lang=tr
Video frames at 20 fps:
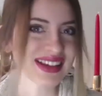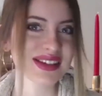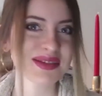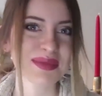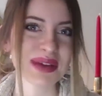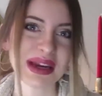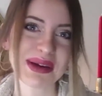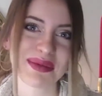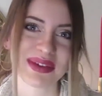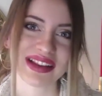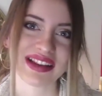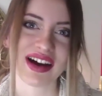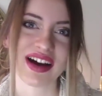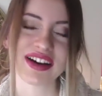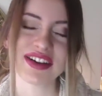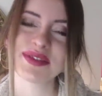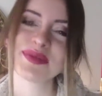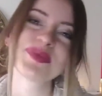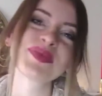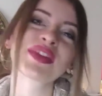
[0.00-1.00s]
Herkese
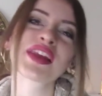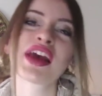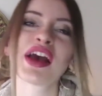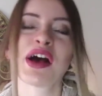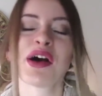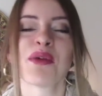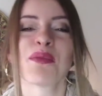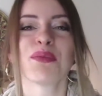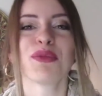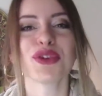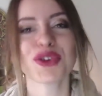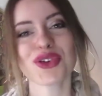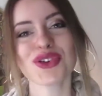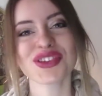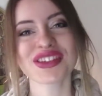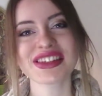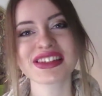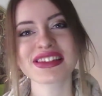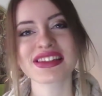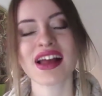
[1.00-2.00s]
merhabalar.
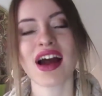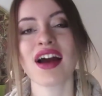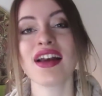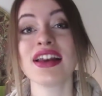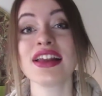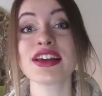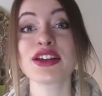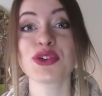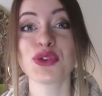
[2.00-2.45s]
Bugün sizlerle